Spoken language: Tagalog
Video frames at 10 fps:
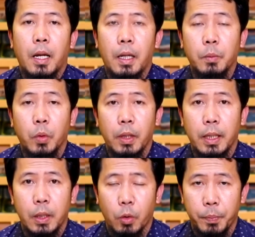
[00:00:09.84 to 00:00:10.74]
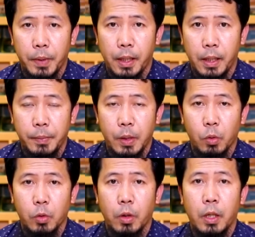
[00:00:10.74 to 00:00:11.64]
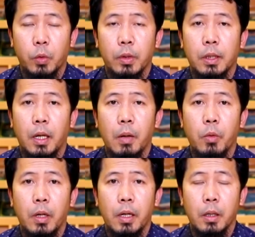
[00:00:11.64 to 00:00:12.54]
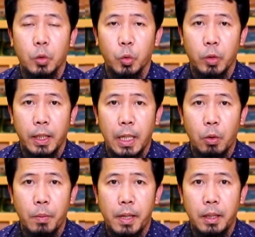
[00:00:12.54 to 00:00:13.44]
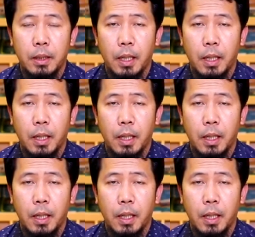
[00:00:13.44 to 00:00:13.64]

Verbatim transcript: Alhamdulillahi Rabbil Alamin wa salatu wa salamu ala Rasulillah wa ba'd.